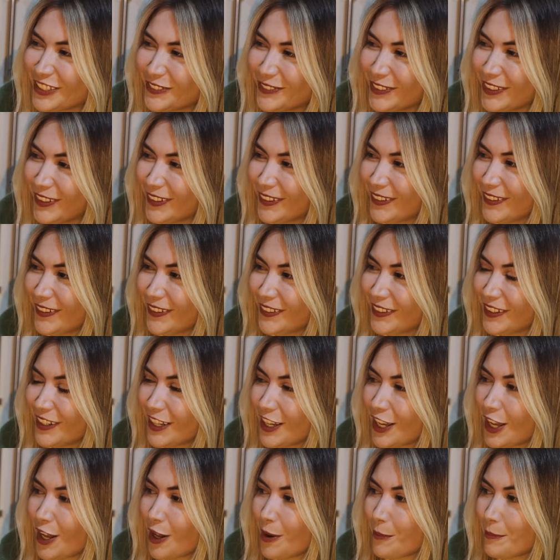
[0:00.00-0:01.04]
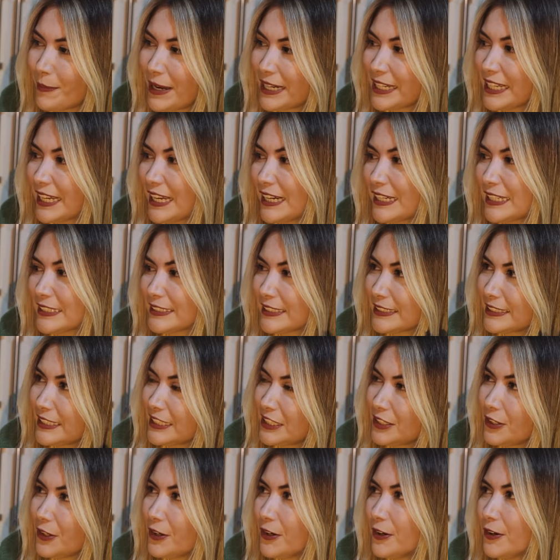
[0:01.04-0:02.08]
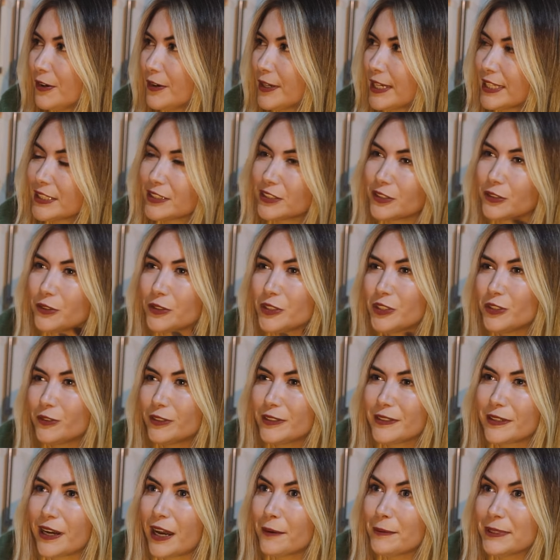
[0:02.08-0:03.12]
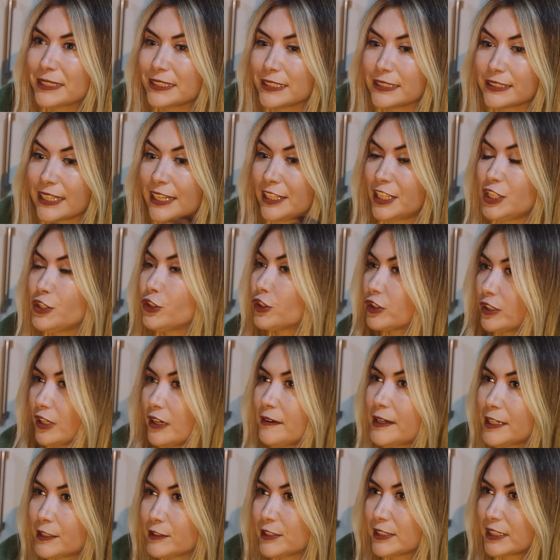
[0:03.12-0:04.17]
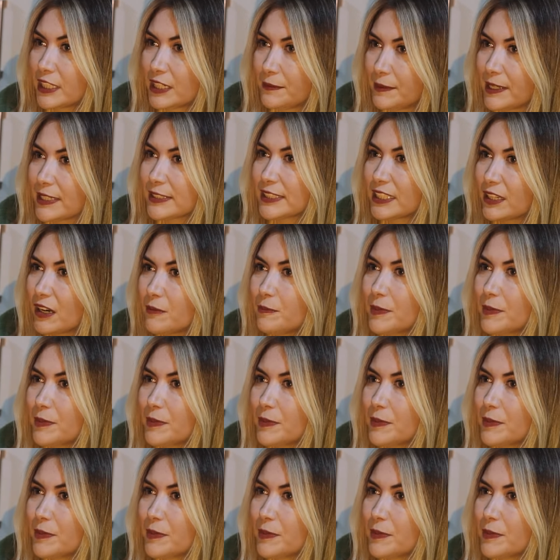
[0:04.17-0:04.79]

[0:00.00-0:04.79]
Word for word: como, Mariel, necesito esto. Y yo, a veces, el niño todavía no escribía, estaba